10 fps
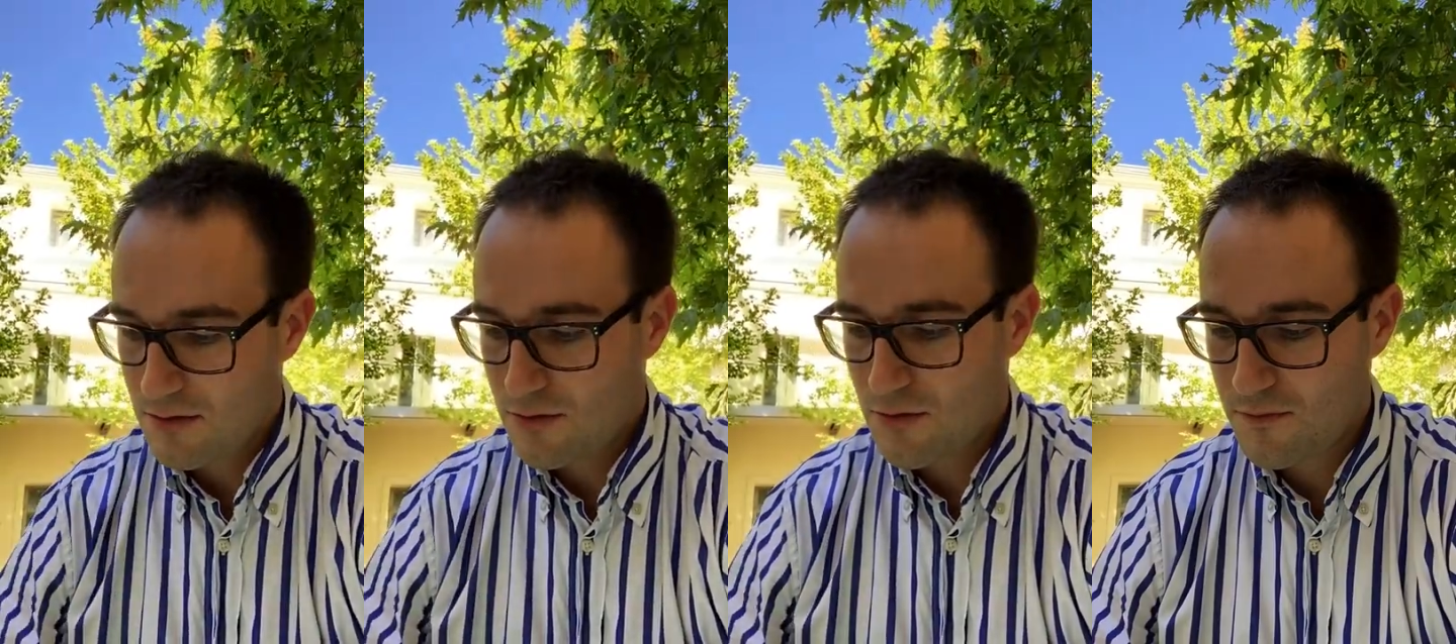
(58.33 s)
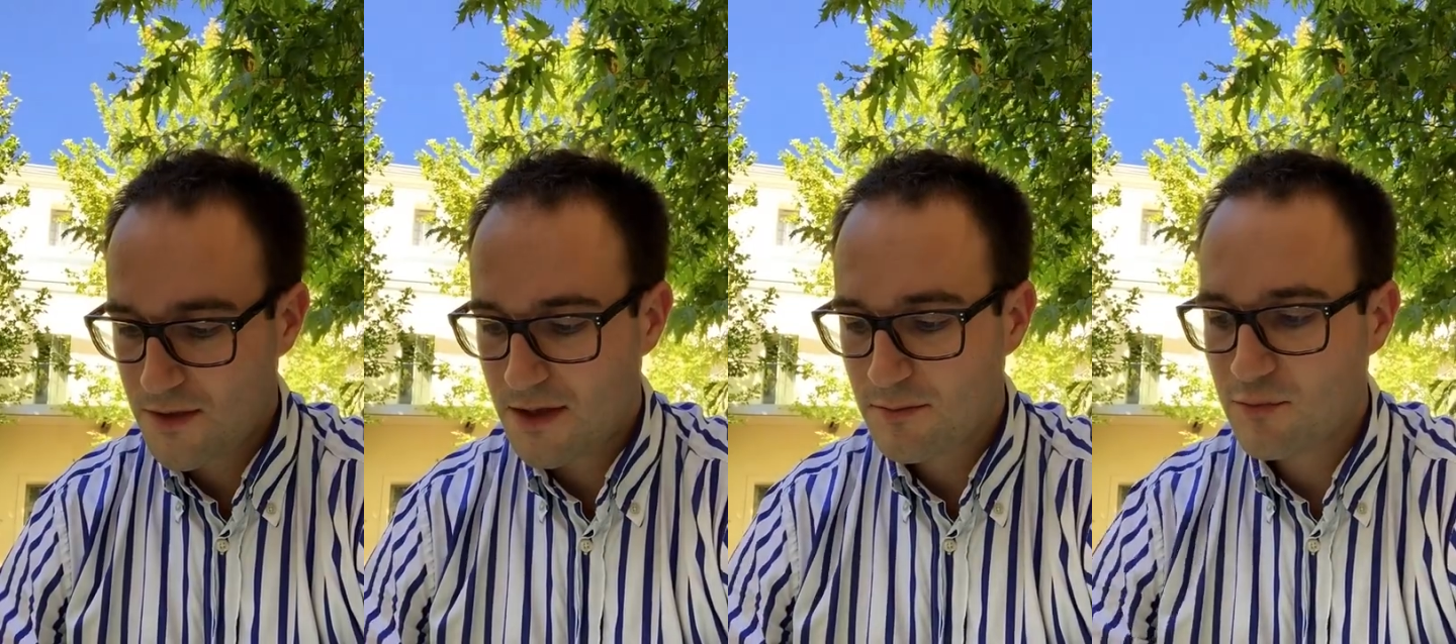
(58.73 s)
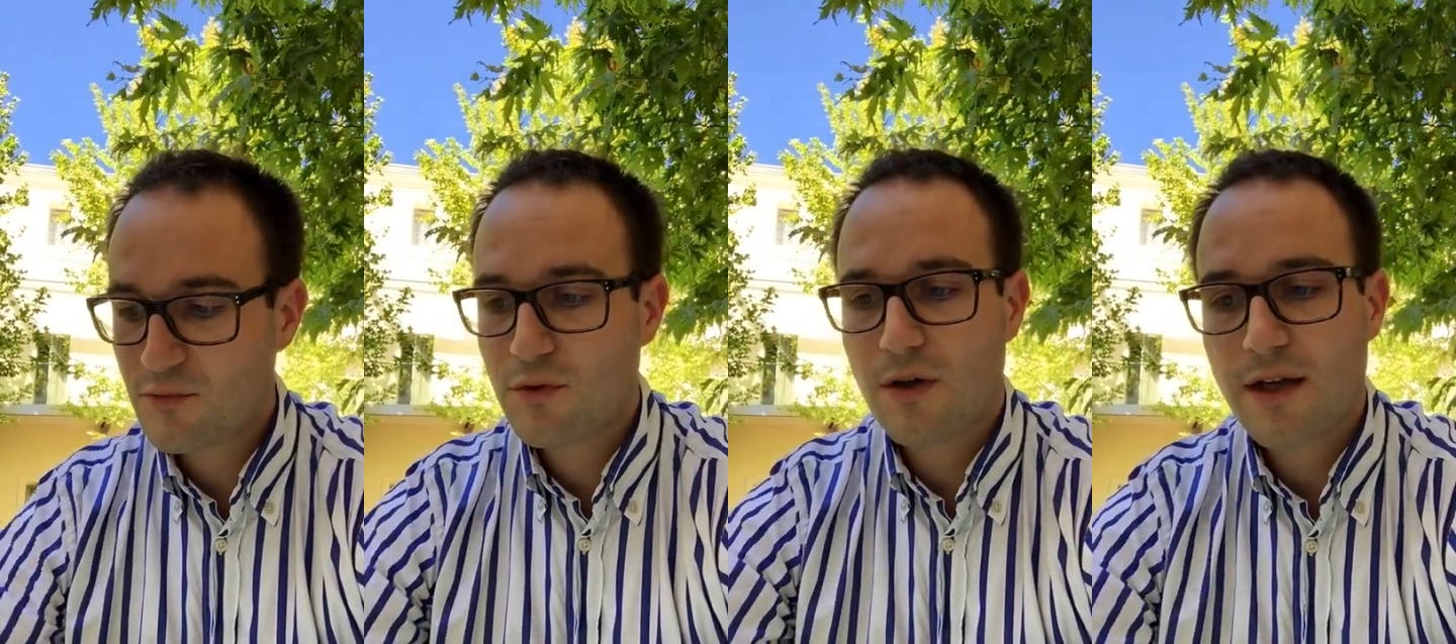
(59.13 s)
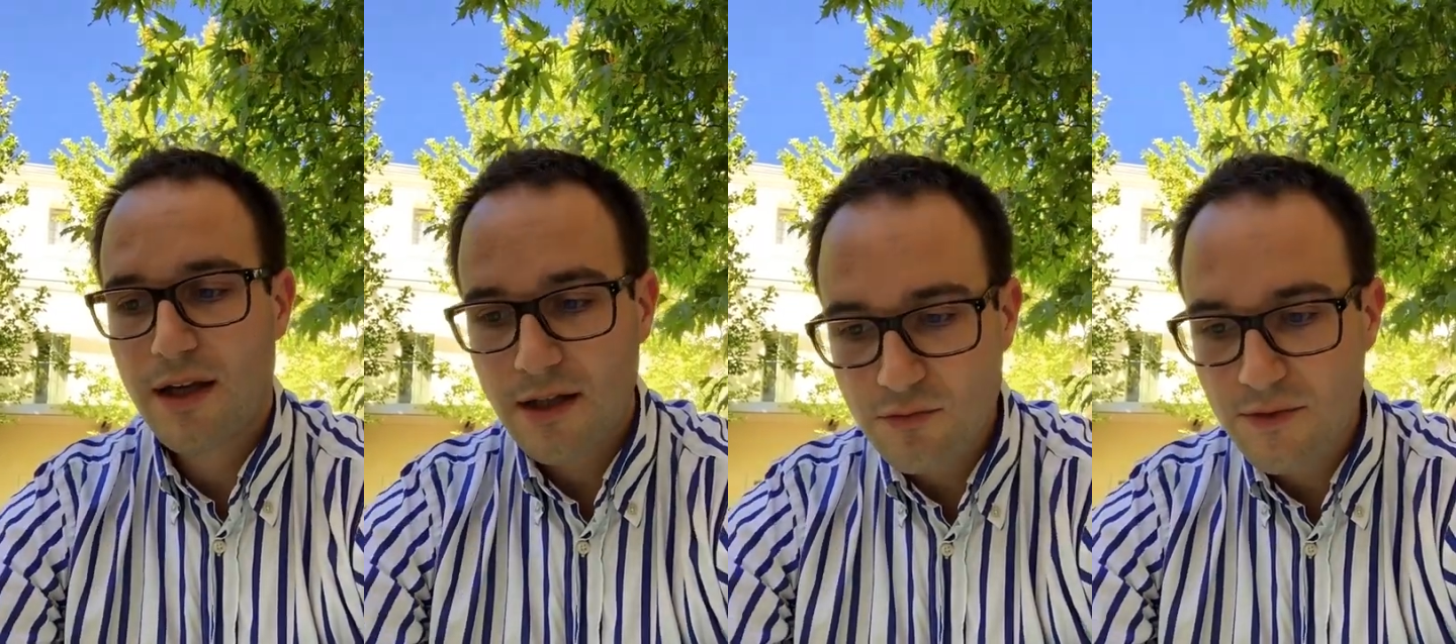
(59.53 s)
je viens pour
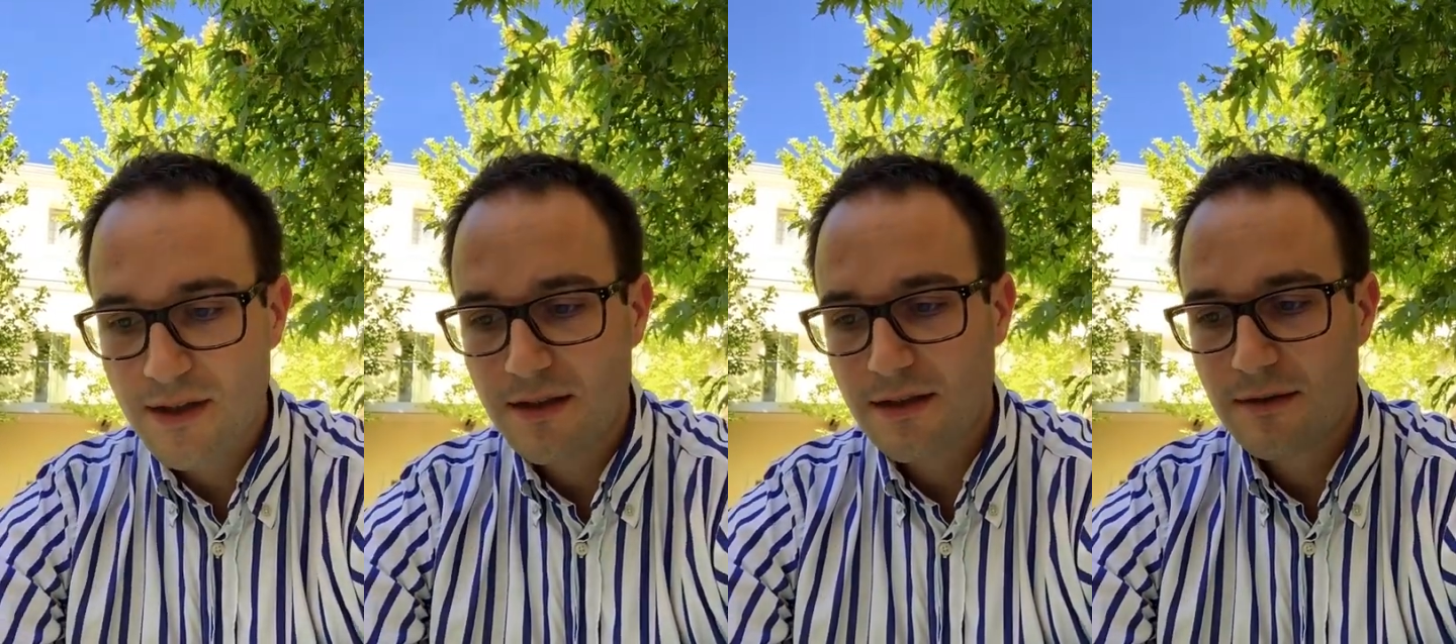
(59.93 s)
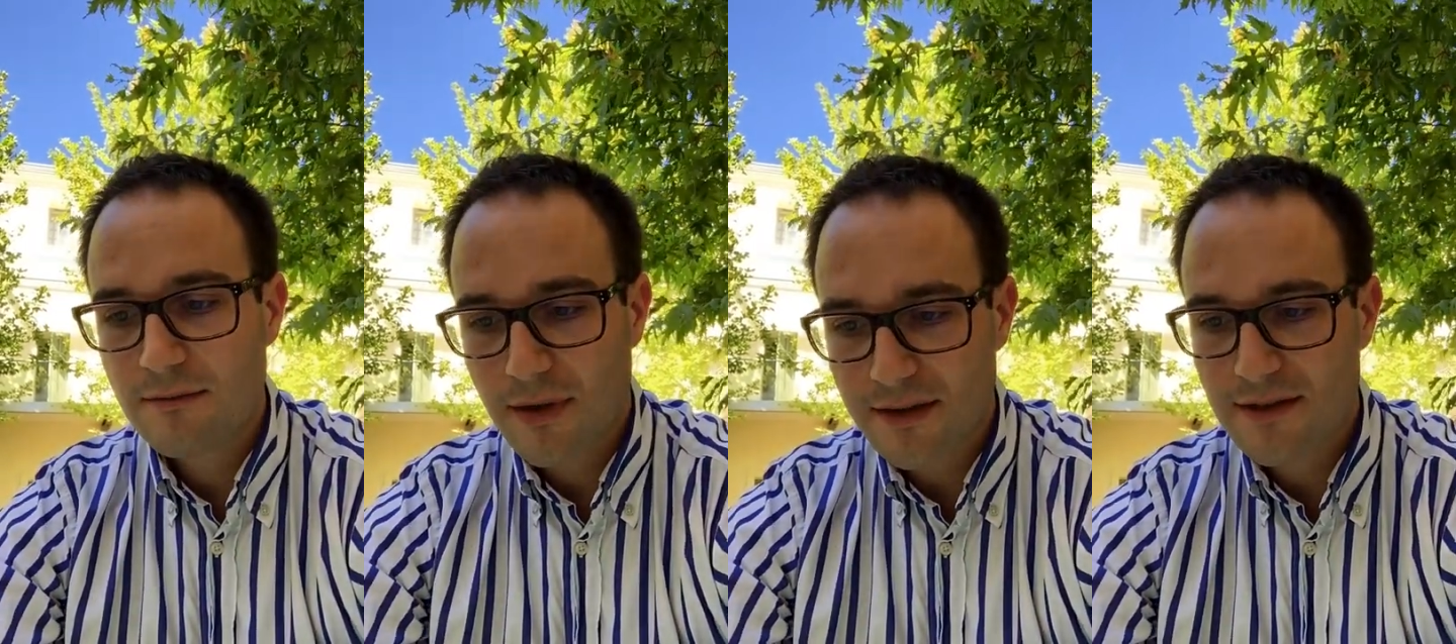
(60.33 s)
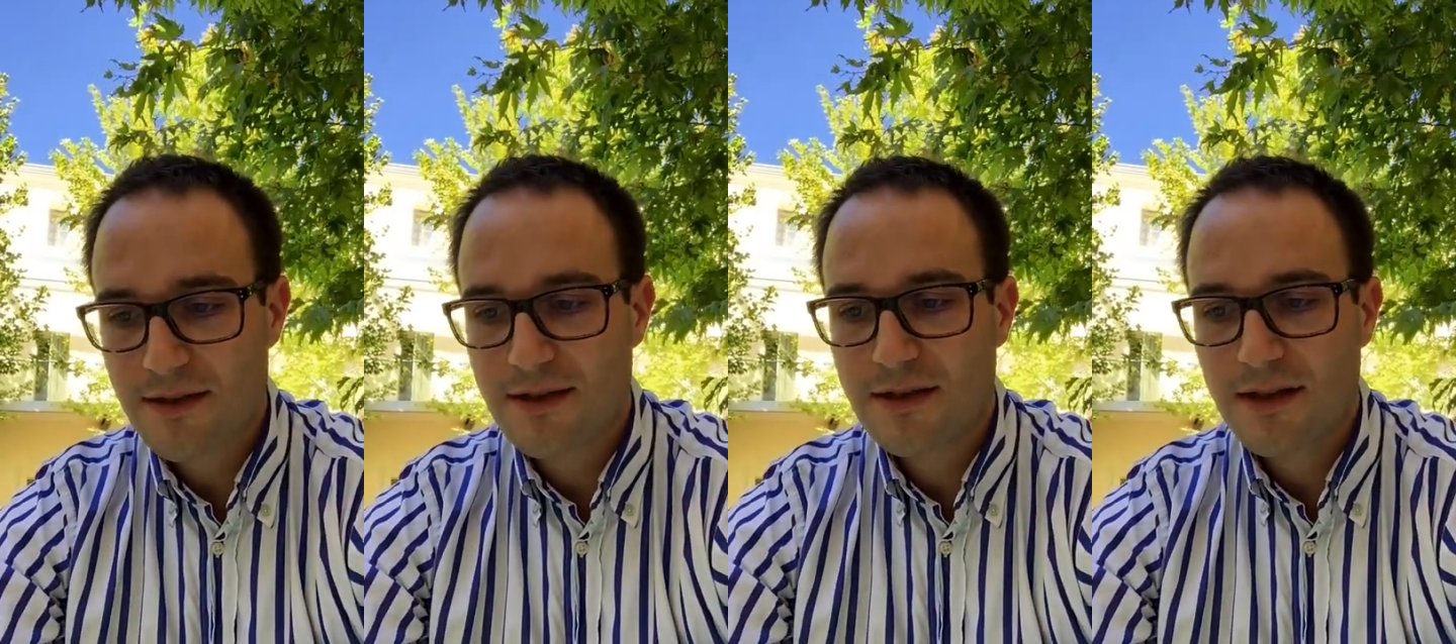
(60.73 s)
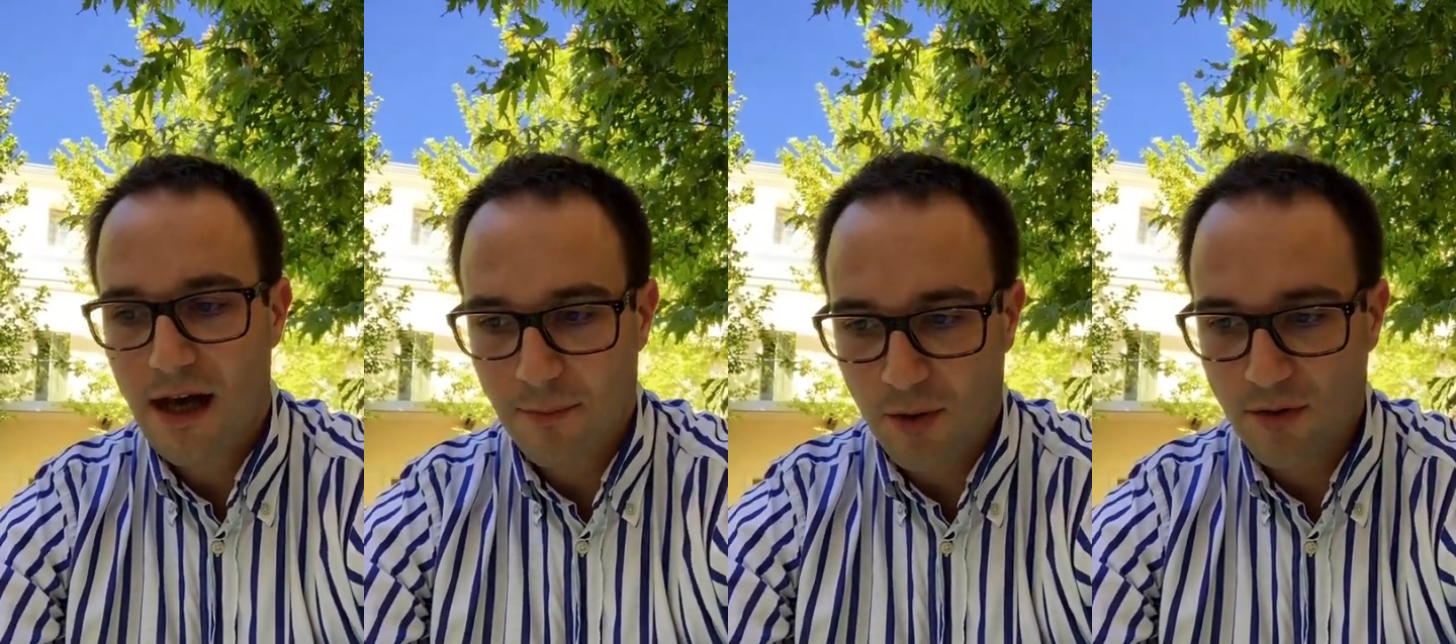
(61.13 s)
écouter, partager,
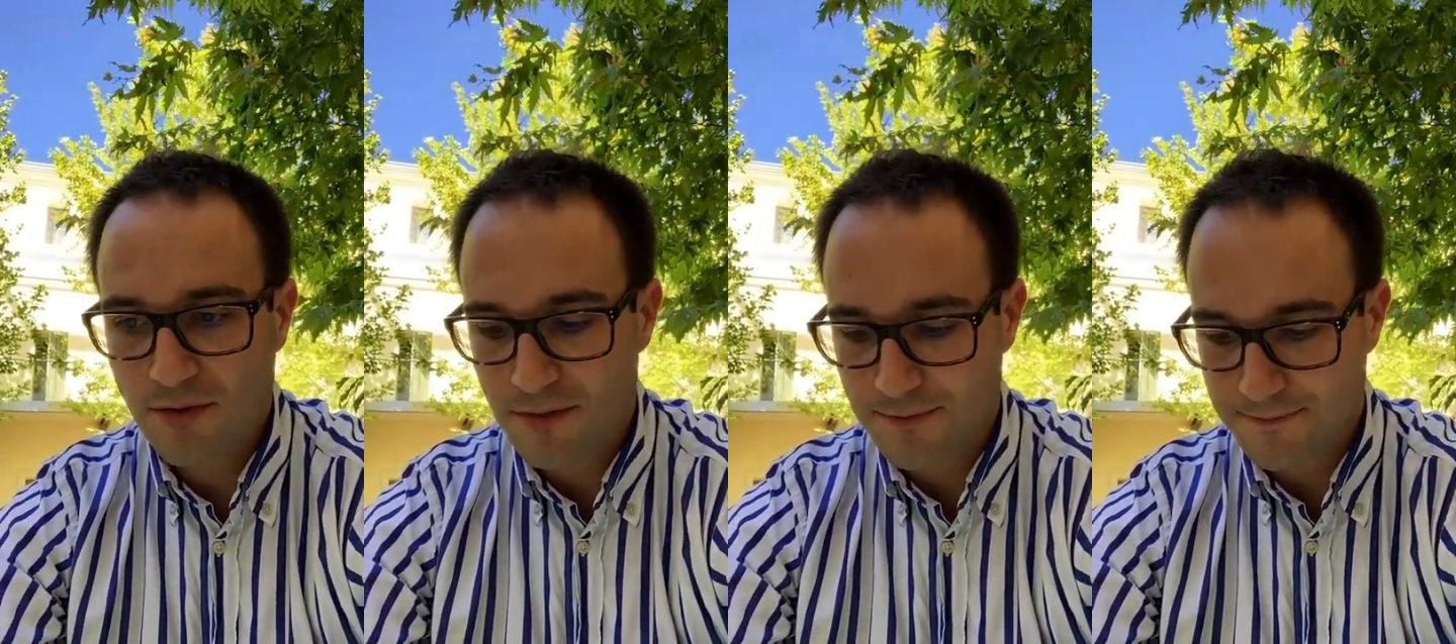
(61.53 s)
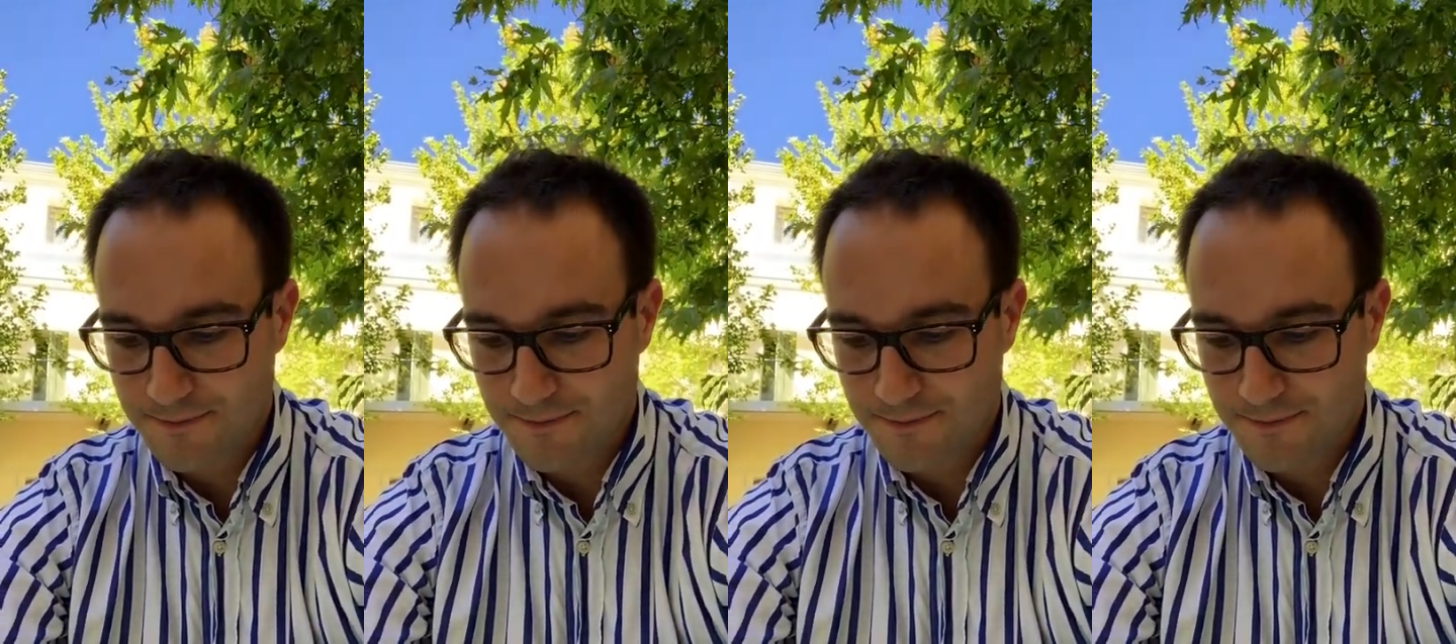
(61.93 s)
apprendre,